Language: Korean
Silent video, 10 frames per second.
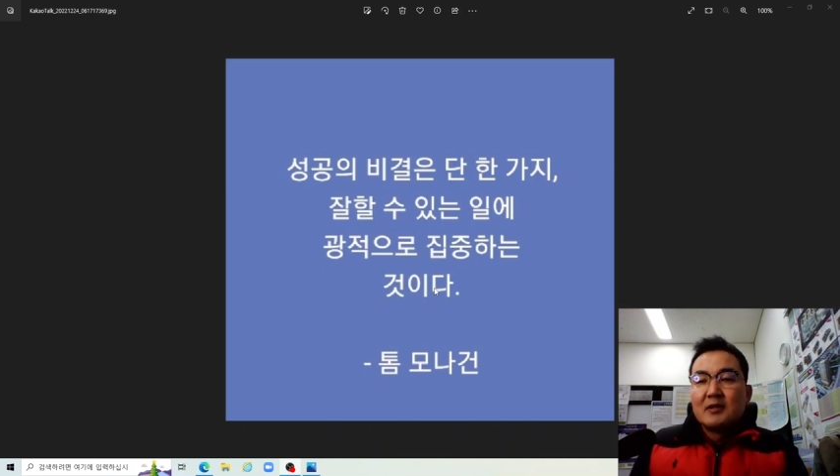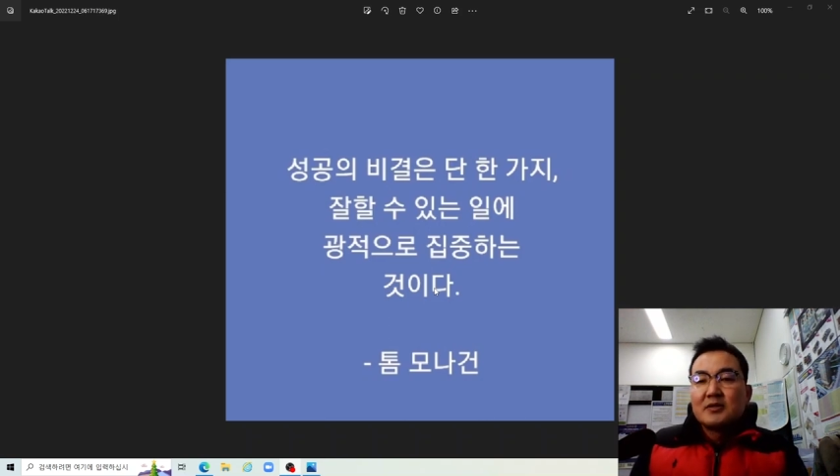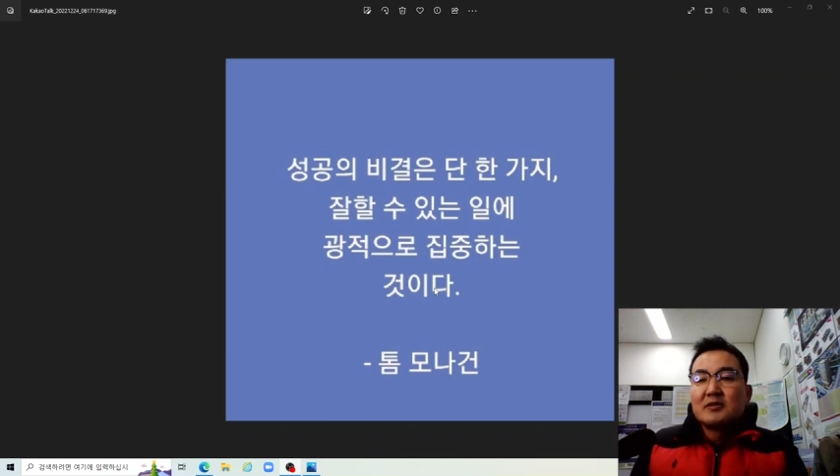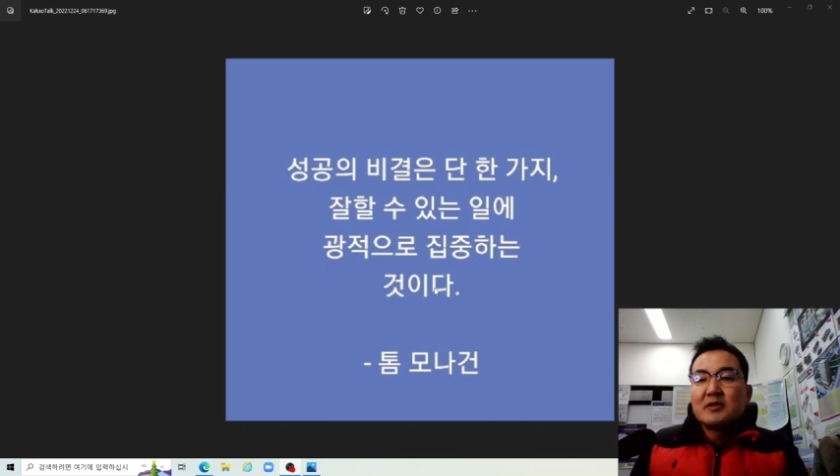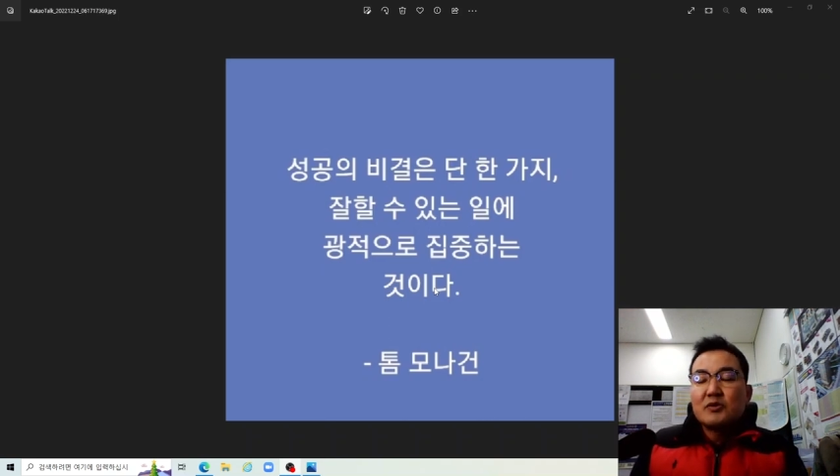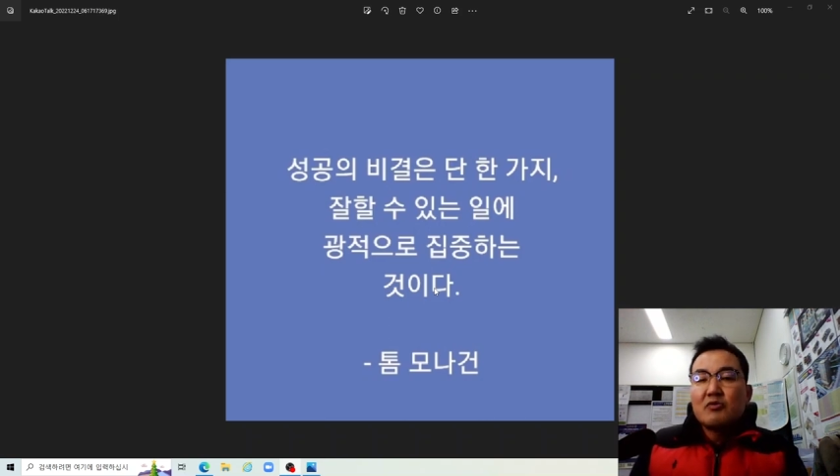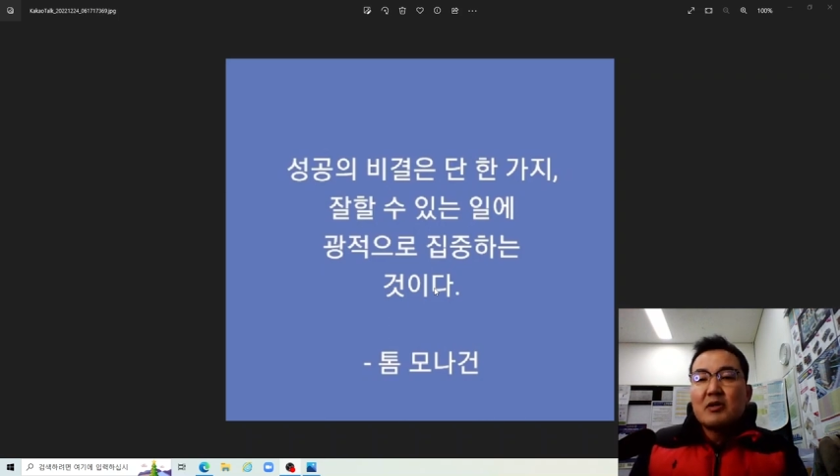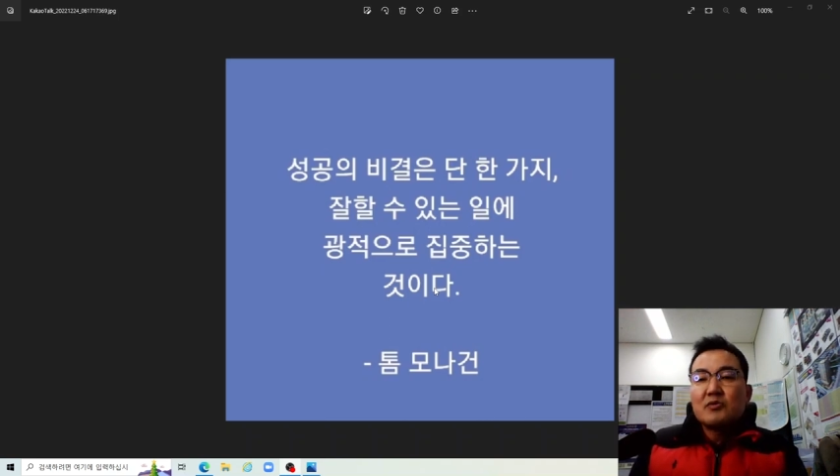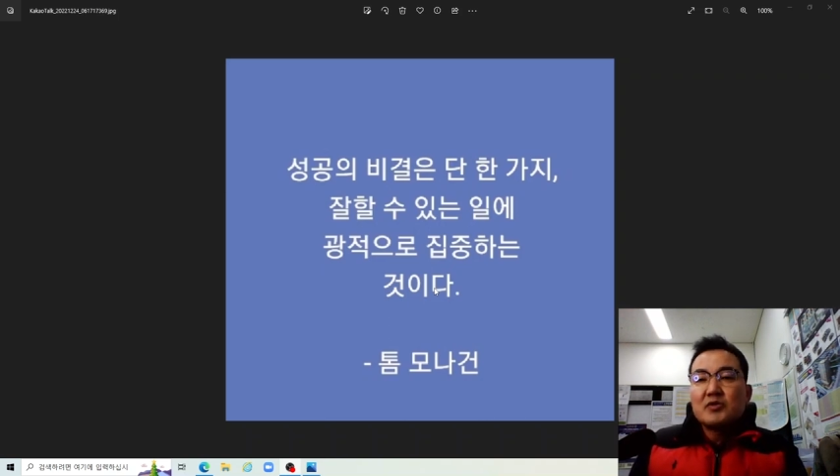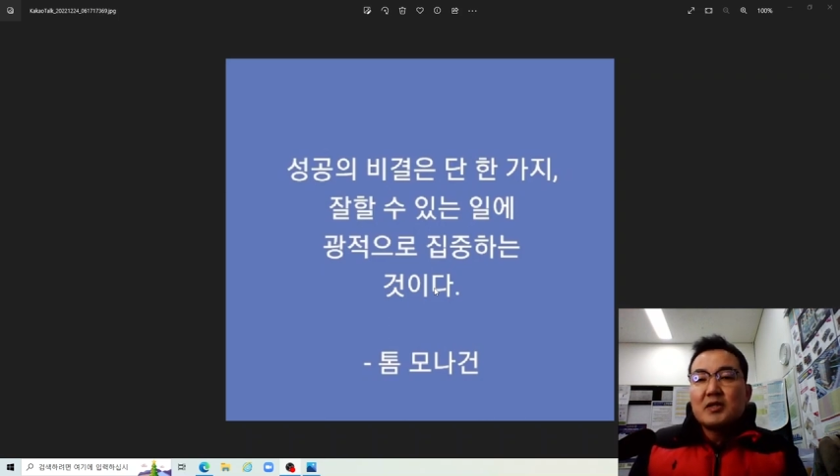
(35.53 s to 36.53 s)
저는 이
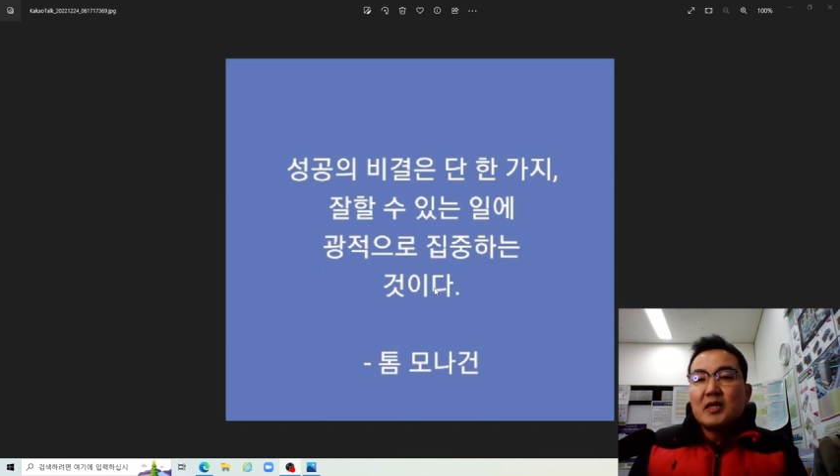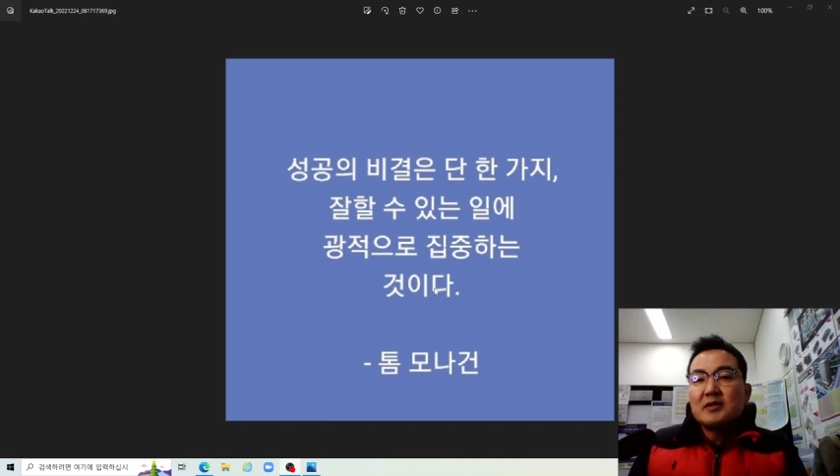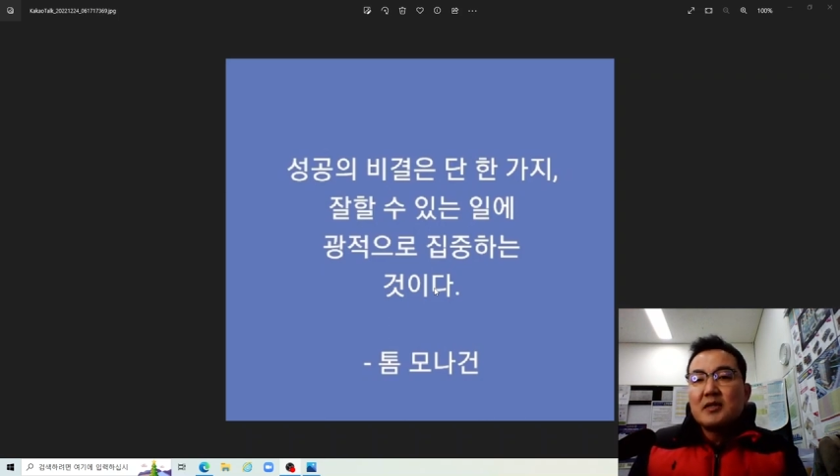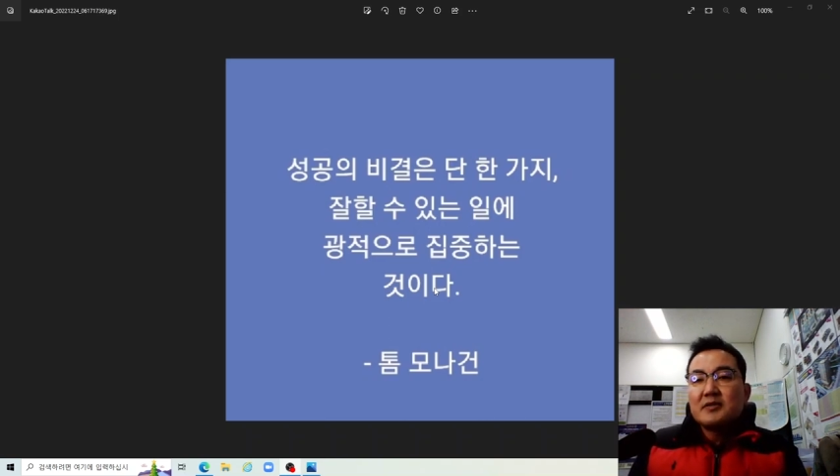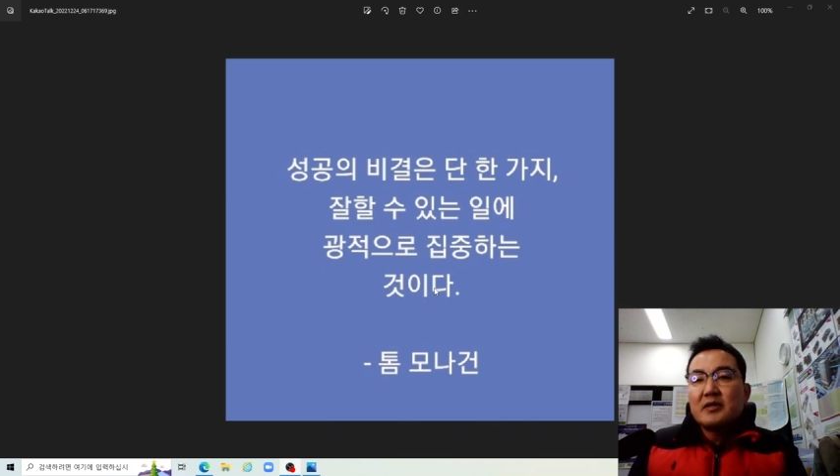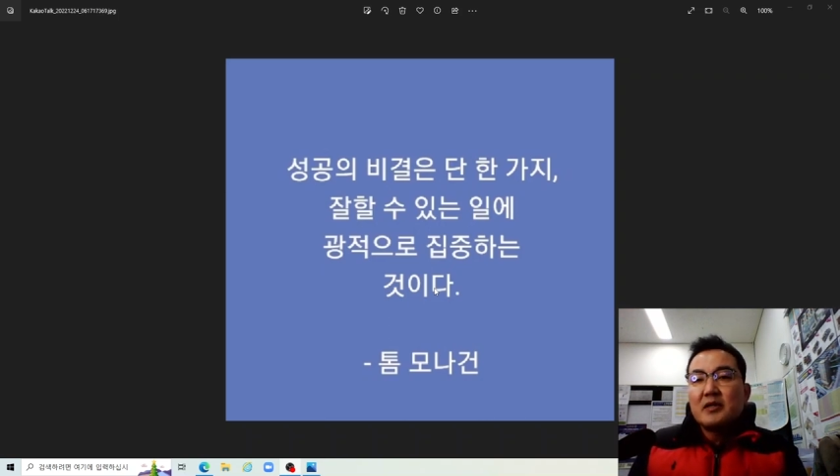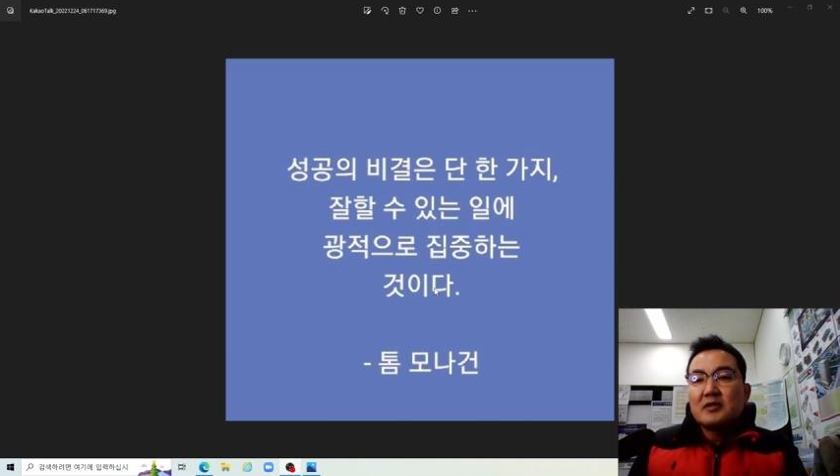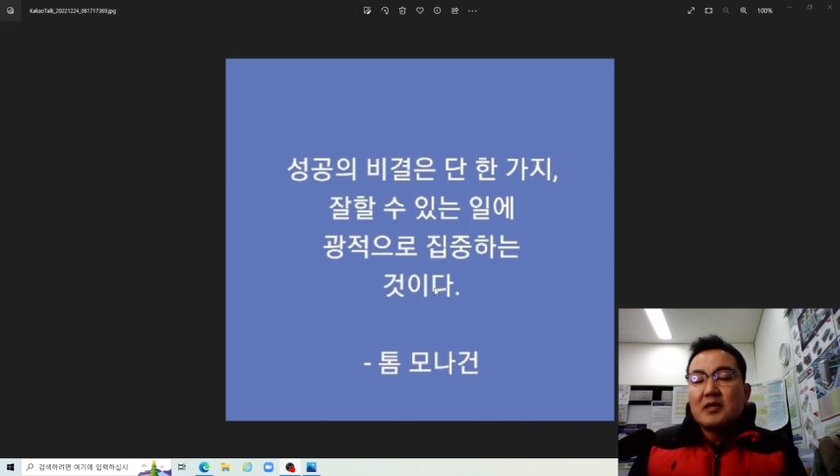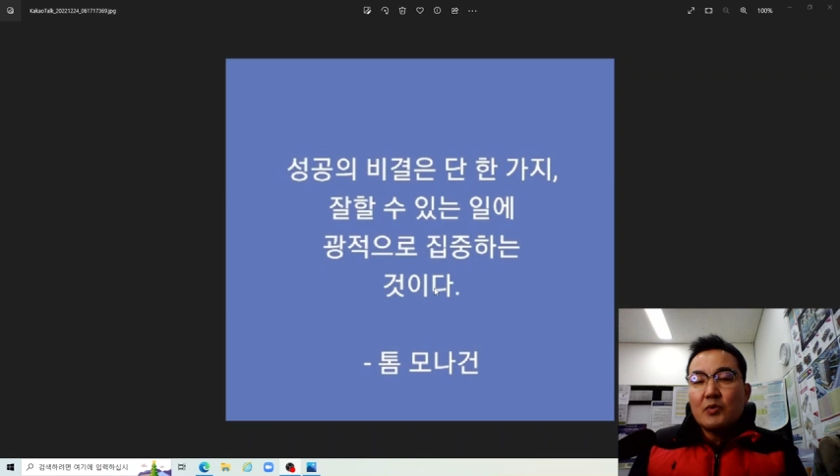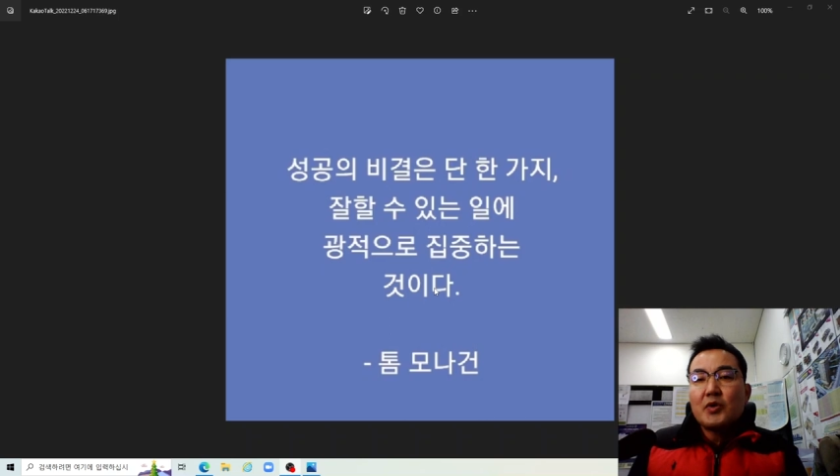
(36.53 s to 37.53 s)
또한 또 지나간다는
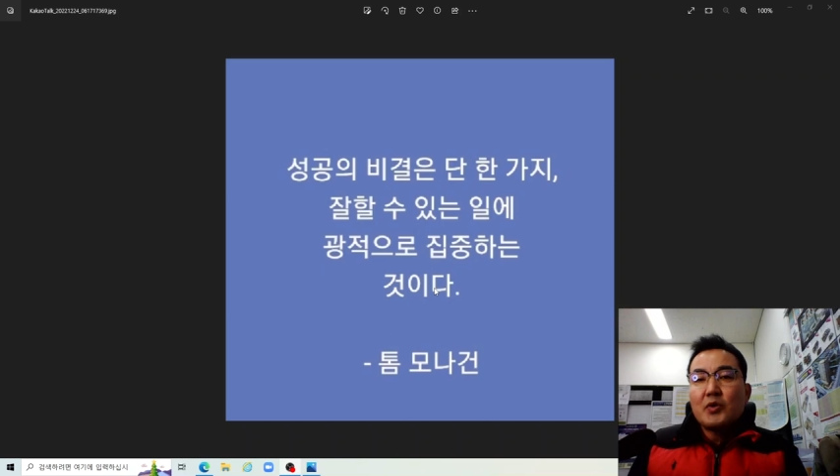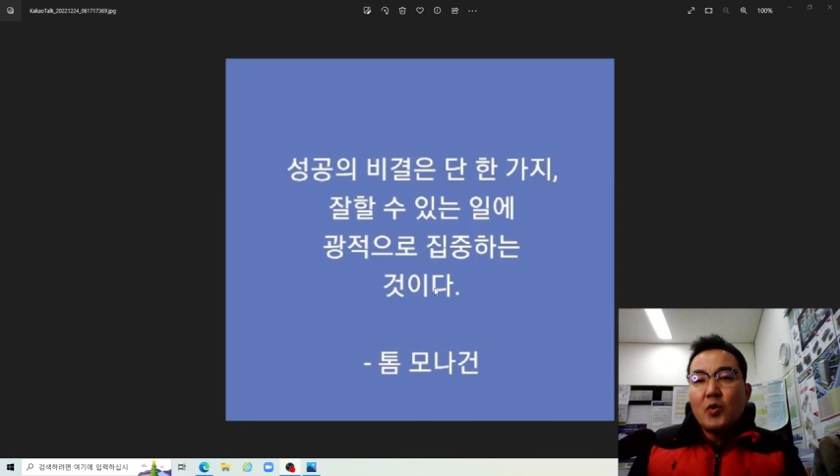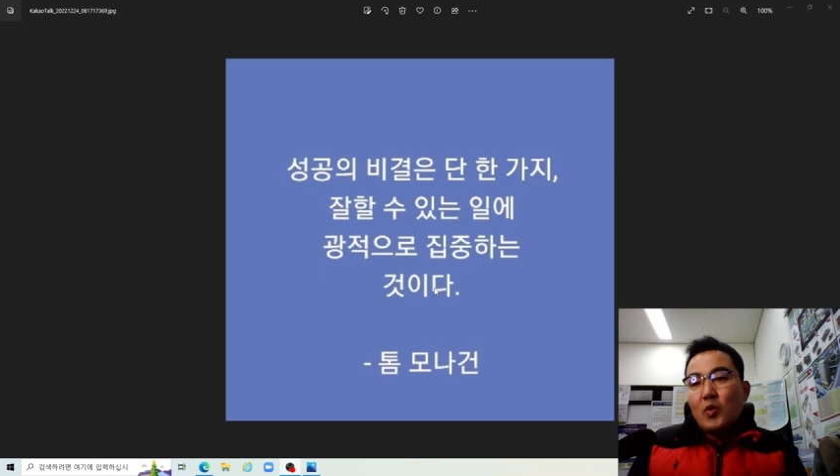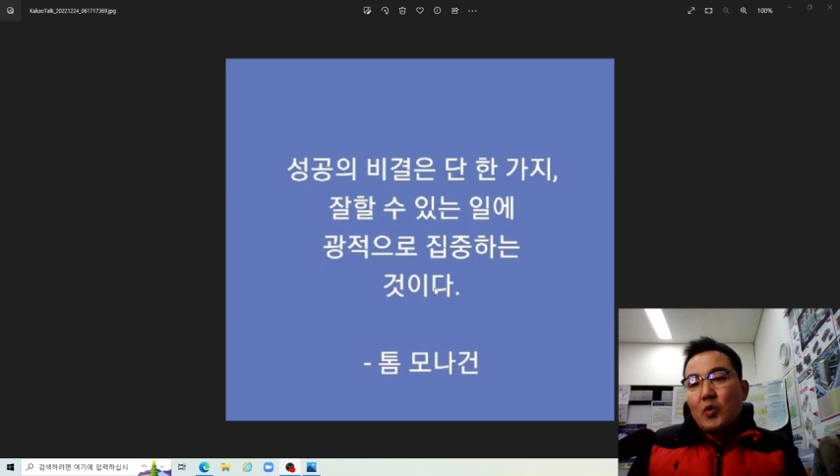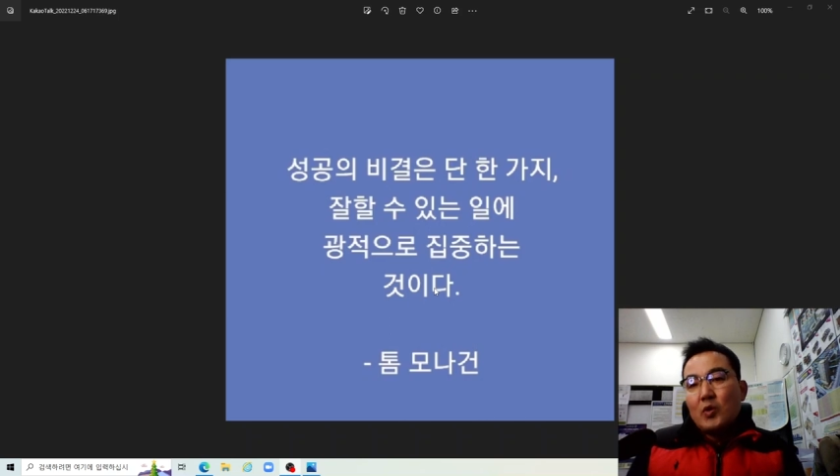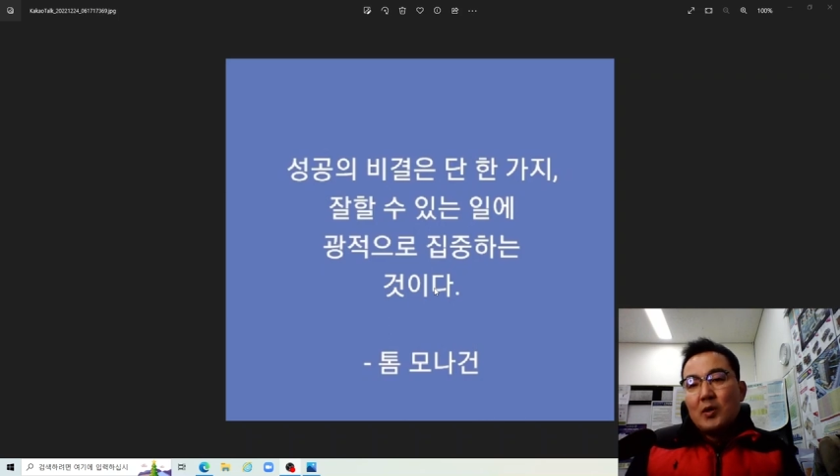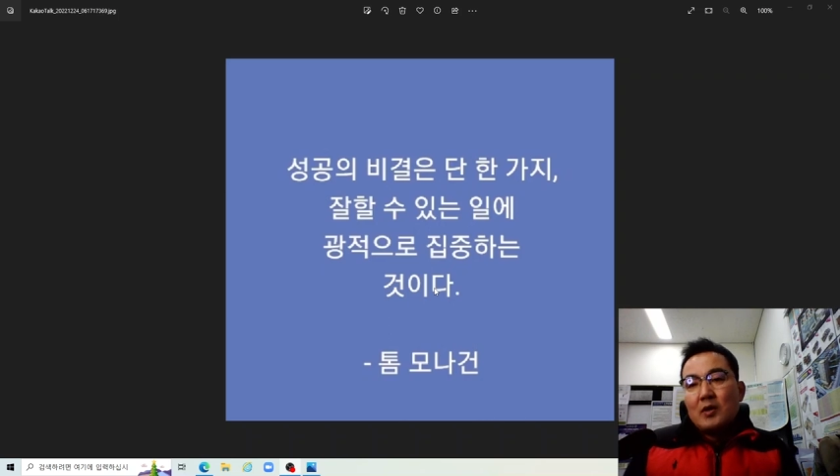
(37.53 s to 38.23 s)
생각을 갖고 있고